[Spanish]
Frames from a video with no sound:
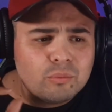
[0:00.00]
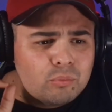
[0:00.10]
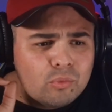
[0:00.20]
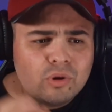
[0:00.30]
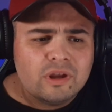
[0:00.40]

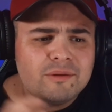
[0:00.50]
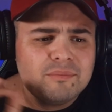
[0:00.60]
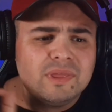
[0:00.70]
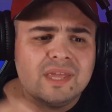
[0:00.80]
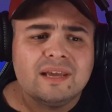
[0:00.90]
Muy
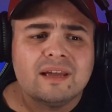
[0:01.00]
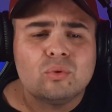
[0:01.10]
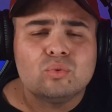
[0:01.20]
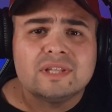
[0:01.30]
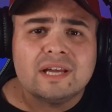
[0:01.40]
bien
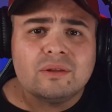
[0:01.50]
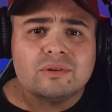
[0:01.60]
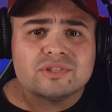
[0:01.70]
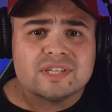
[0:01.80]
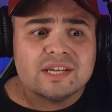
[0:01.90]

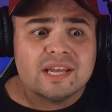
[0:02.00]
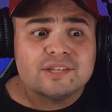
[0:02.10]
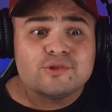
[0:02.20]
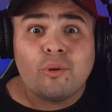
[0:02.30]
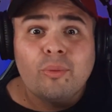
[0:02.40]
ejecutados e-,
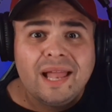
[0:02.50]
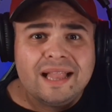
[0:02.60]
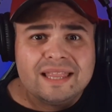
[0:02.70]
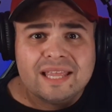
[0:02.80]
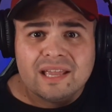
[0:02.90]
esos
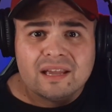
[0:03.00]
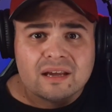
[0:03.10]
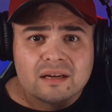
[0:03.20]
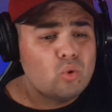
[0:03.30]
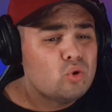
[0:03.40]

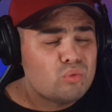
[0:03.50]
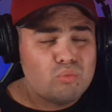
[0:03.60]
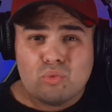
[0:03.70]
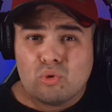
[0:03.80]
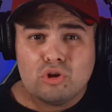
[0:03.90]
belting. Un
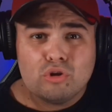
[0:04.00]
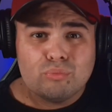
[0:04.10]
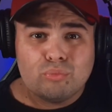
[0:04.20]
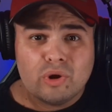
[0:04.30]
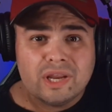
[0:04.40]
muy
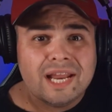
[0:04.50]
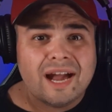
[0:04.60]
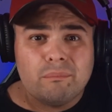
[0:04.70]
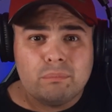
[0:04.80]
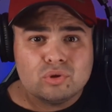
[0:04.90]
buen
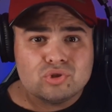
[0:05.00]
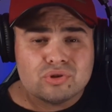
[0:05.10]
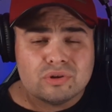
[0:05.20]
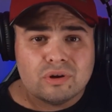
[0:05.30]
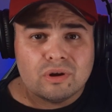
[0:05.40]

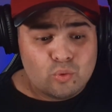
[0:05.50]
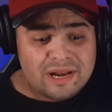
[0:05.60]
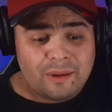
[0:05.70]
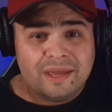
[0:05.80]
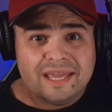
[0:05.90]
apoyo.
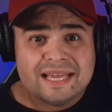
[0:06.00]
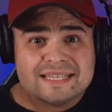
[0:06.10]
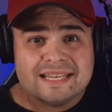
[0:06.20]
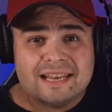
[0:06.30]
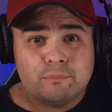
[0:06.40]
Una vez que
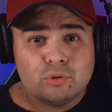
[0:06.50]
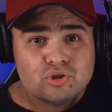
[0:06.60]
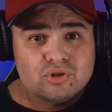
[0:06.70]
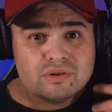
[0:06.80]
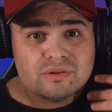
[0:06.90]
hace el
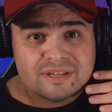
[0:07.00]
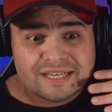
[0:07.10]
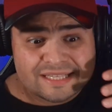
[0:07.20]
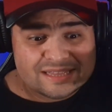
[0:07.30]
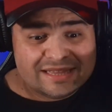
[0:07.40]
apoyo,
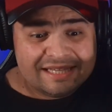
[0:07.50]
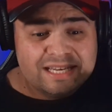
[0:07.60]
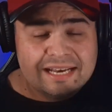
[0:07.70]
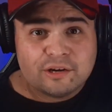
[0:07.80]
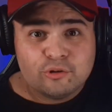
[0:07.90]

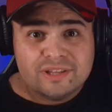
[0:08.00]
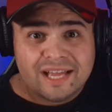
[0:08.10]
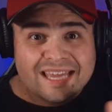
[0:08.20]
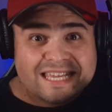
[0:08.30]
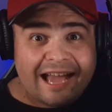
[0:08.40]
tira la
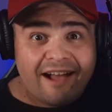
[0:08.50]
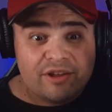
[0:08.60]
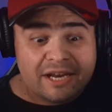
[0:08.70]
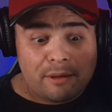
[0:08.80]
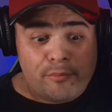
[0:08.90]
nota y
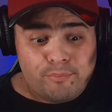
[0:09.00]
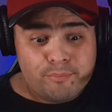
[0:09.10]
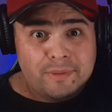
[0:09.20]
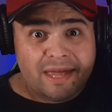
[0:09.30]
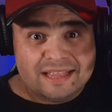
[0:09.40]
abre
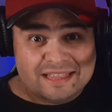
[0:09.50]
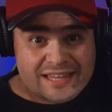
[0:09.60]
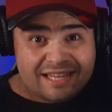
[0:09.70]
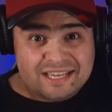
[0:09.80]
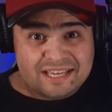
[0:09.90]

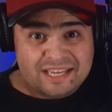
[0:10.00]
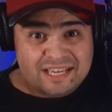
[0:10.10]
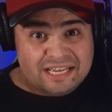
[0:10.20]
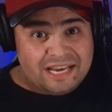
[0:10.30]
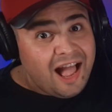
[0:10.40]

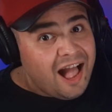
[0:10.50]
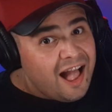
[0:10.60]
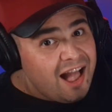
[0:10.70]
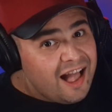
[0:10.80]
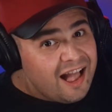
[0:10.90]

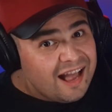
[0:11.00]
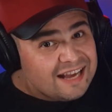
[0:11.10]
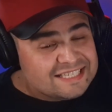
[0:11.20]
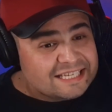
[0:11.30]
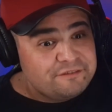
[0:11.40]

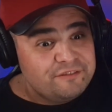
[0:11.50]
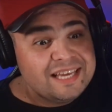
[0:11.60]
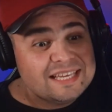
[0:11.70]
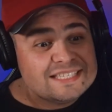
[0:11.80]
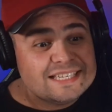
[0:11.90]
mentiras. Y
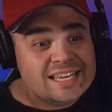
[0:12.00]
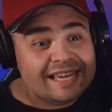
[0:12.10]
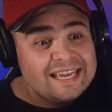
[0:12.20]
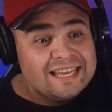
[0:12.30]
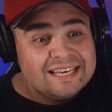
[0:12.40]
fíjense
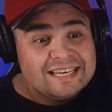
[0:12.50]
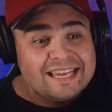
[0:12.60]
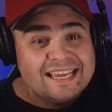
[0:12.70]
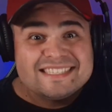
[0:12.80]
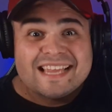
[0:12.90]
en
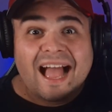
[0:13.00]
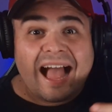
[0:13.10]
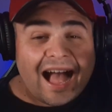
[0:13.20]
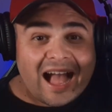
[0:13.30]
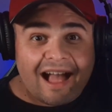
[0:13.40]
esa
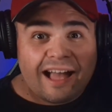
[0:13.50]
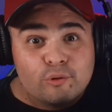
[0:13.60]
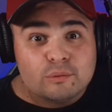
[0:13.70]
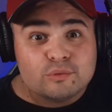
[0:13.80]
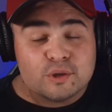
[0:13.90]
A,
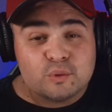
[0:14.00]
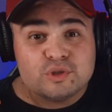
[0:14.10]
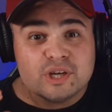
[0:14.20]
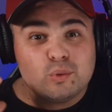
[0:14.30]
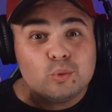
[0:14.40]
podemos
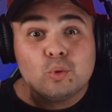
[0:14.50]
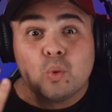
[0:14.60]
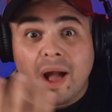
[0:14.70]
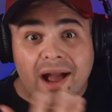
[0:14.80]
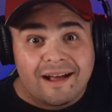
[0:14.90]
escuchar un
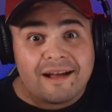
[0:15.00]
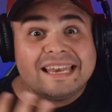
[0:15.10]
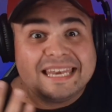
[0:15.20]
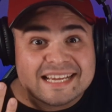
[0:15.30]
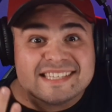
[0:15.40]
tuan
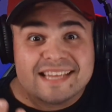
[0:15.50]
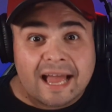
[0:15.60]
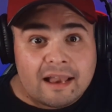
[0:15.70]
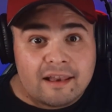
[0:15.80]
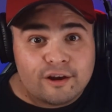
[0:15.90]

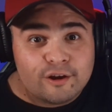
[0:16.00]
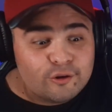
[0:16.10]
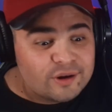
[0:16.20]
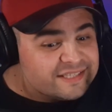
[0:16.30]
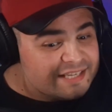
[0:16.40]
nasal,
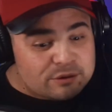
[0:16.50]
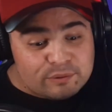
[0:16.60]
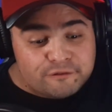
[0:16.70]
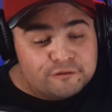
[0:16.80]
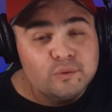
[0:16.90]
lo que sería
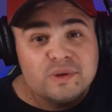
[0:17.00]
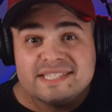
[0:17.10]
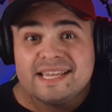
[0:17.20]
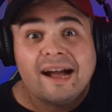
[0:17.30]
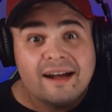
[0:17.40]
una
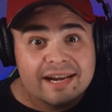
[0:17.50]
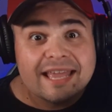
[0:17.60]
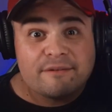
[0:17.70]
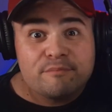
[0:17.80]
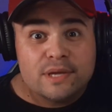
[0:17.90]
influencia
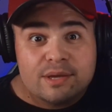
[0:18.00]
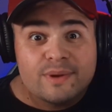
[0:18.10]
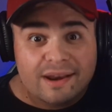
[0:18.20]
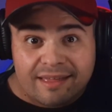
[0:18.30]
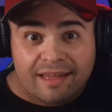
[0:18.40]
RB,
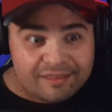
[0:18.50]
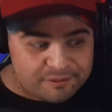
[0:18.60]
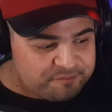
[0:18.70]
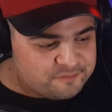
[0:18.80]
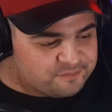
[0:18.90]
¿verdad?